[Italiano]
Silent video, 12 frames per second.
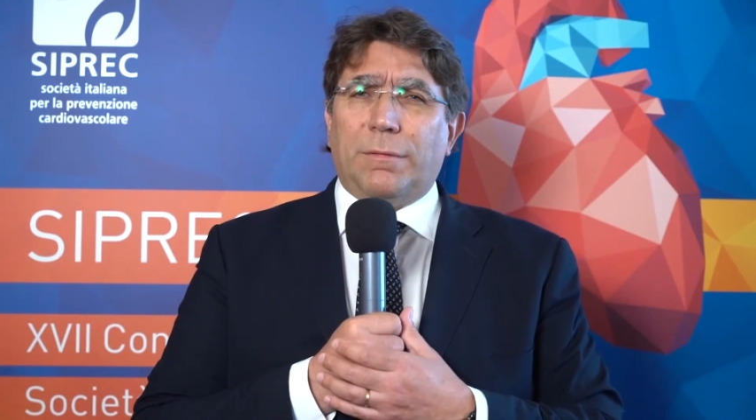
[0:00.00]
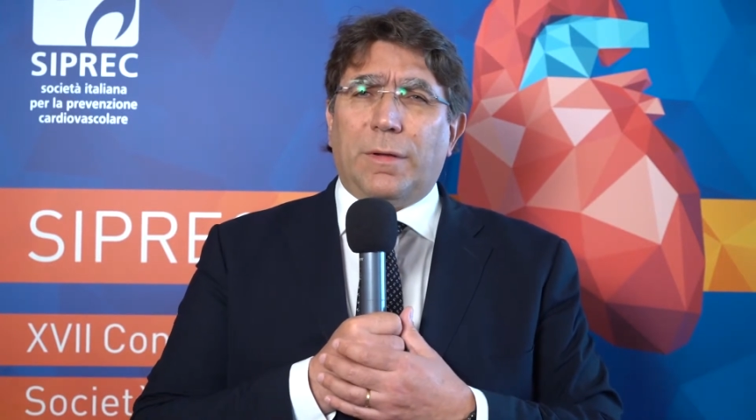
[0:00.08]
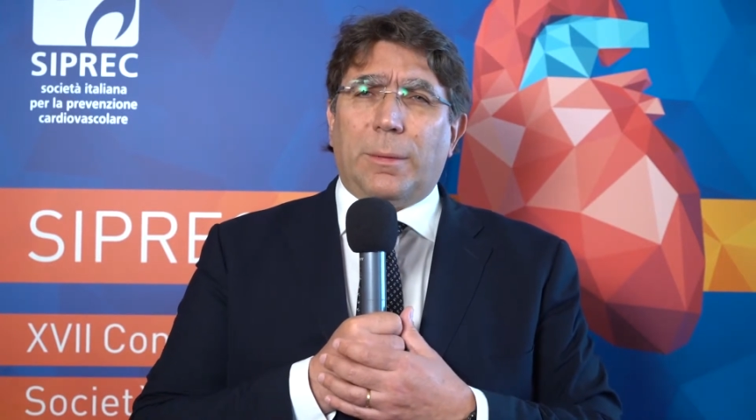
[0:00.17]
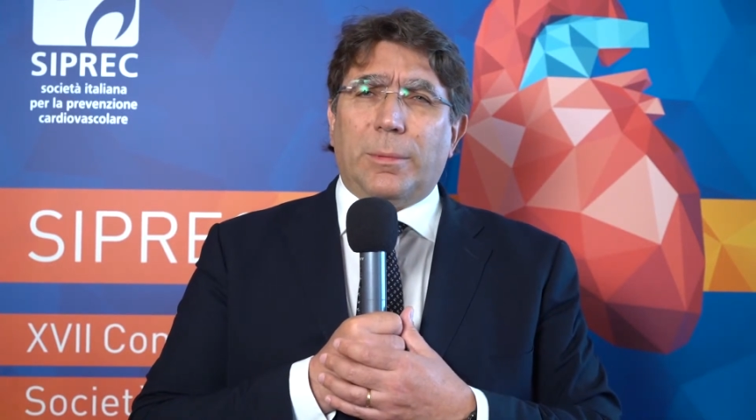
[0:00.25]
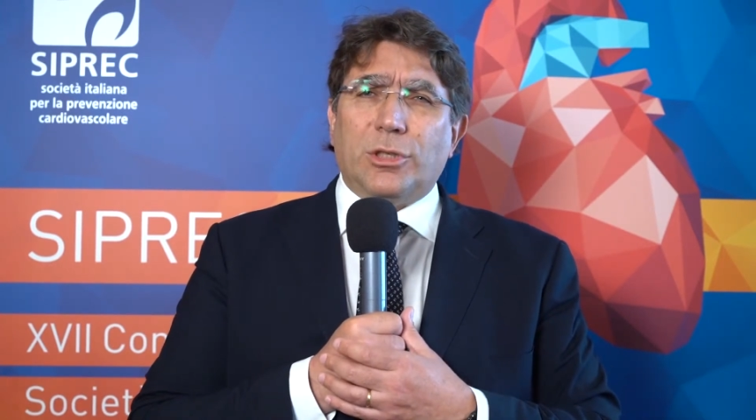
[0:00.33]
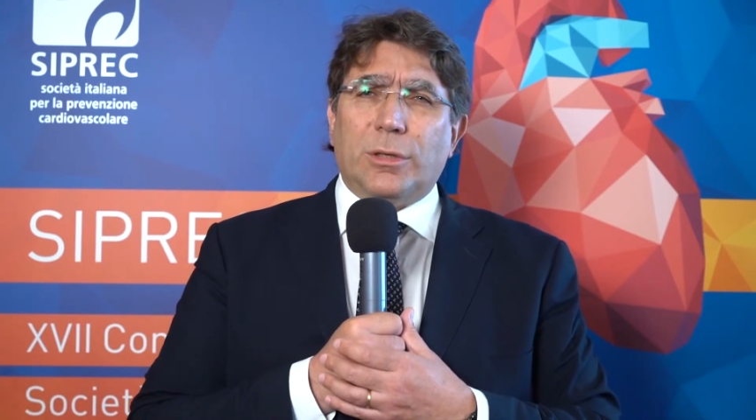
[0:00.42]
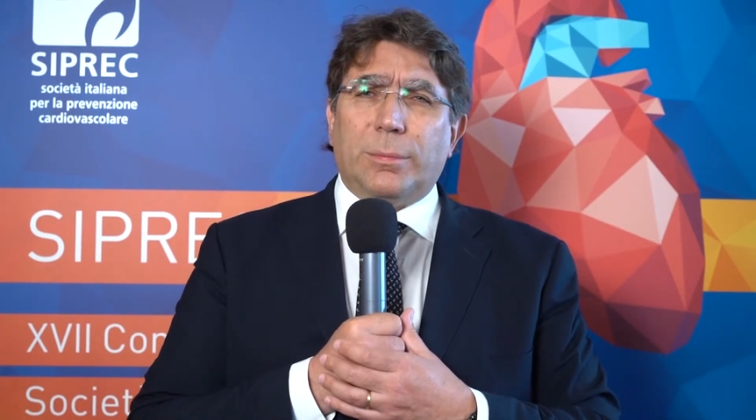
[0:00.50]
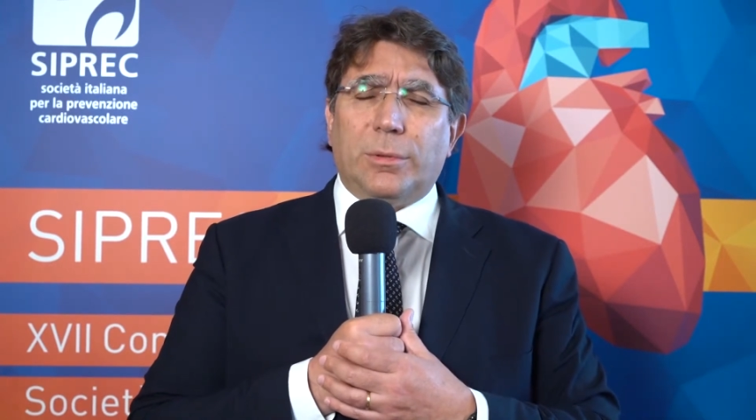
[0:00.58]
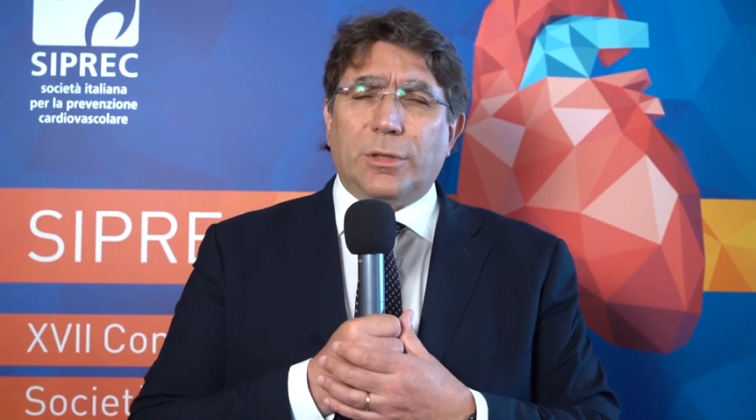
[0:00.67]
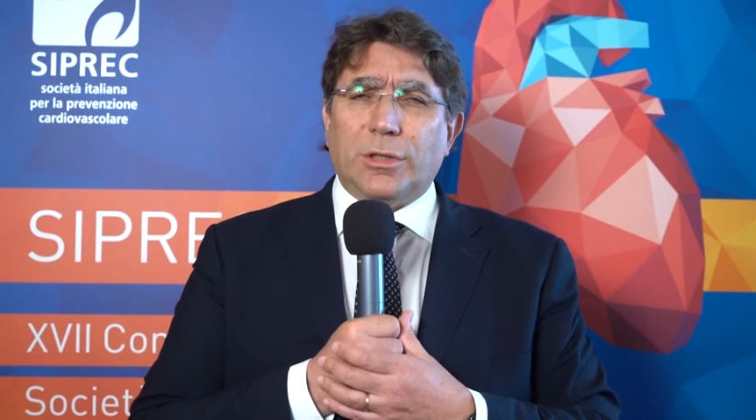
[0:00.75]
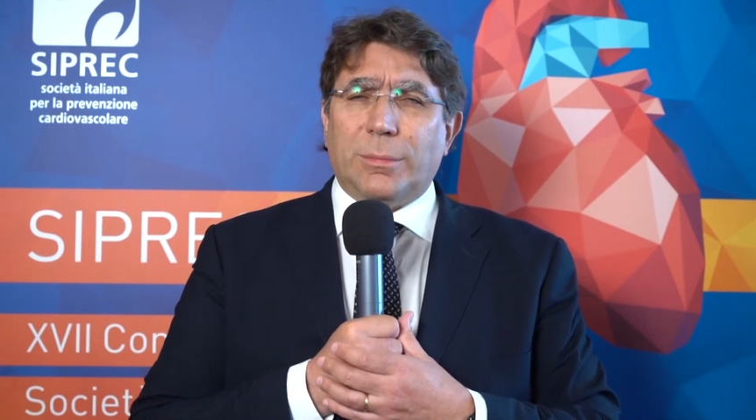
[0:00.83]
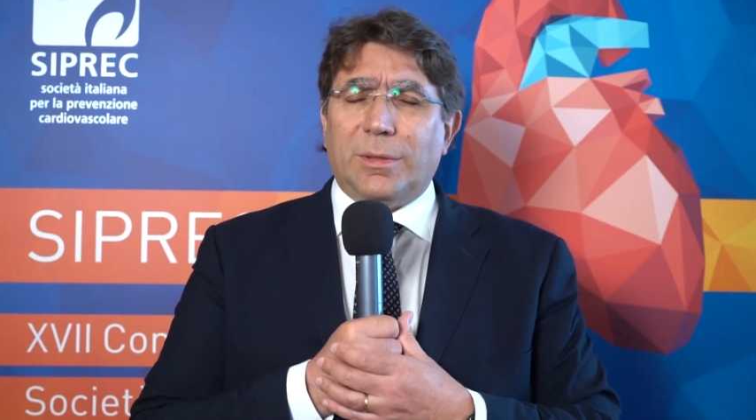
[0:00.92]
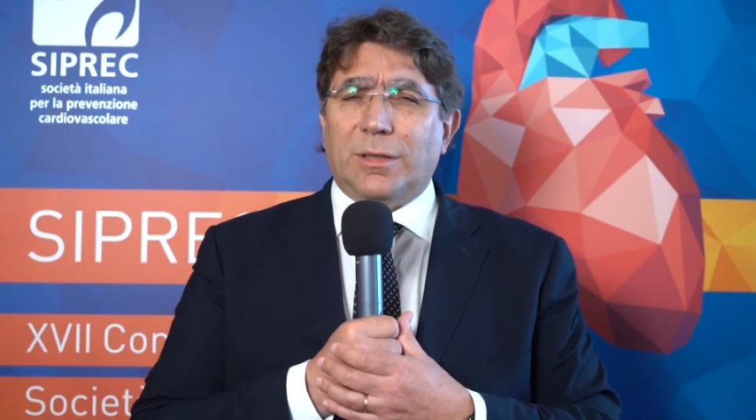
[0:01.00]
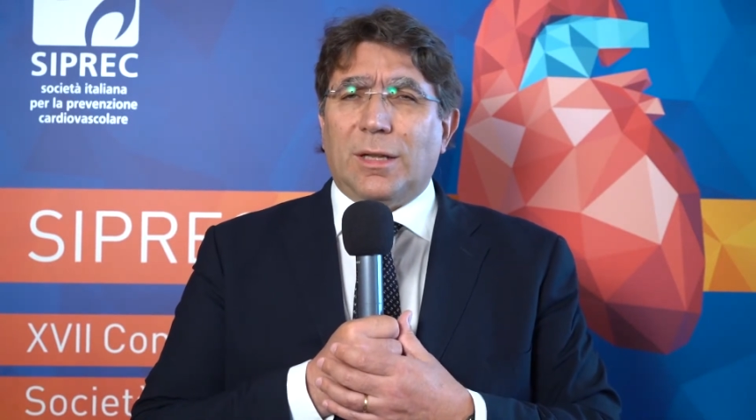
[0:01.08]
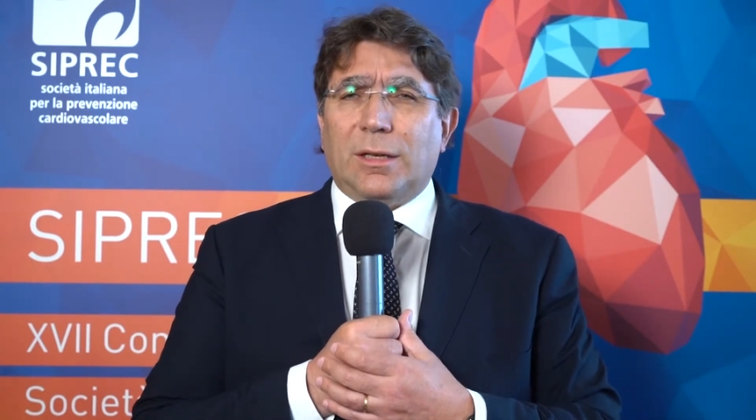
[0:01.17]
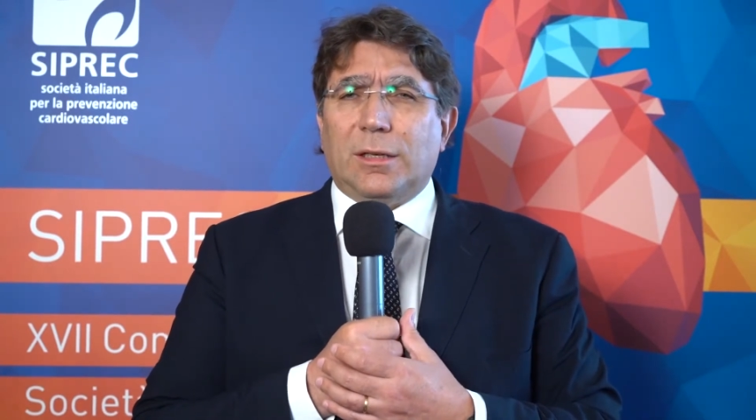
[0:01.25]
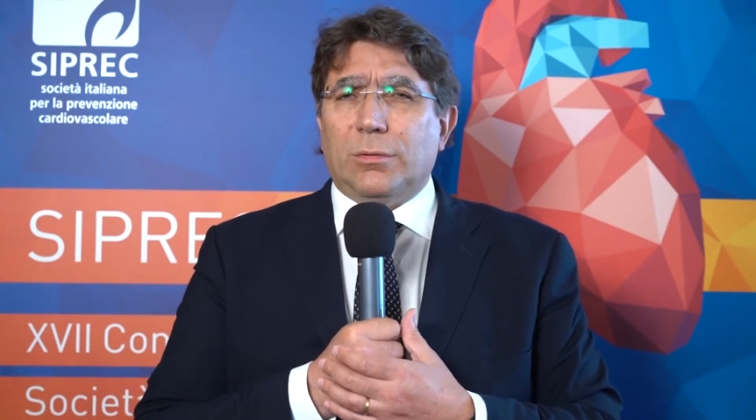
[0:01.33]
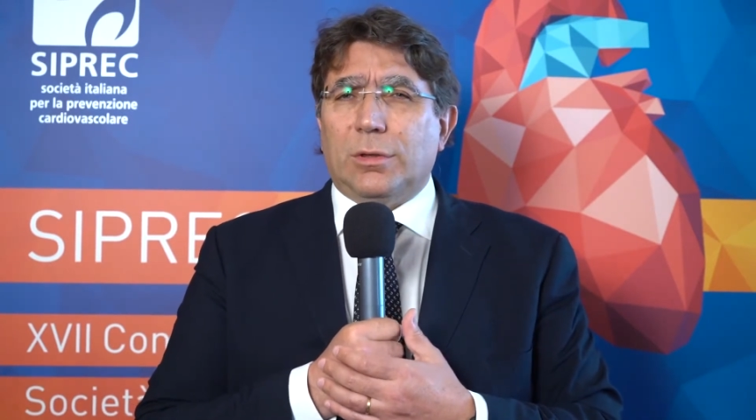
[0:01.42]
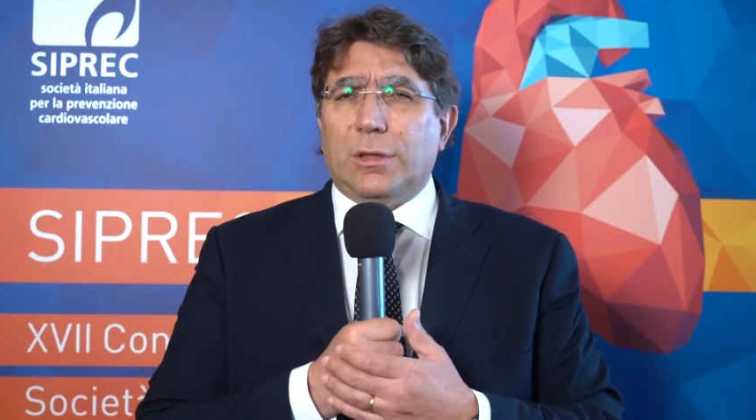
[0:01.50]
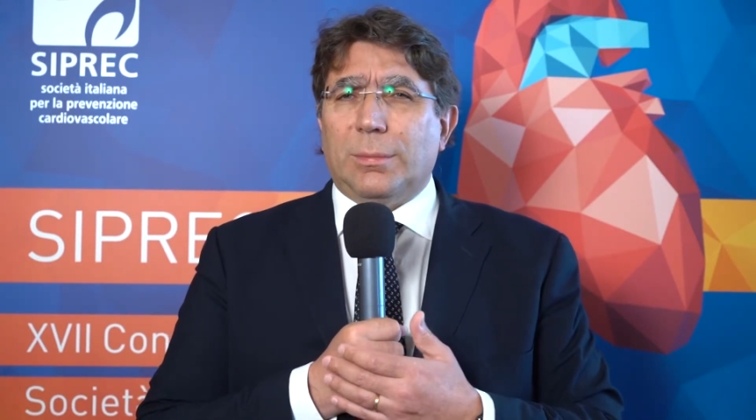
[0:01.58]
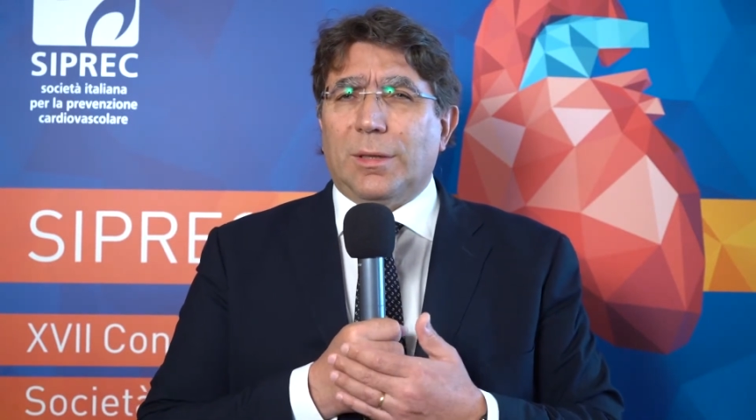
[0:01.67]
farmaci iporicemizzanti tutti i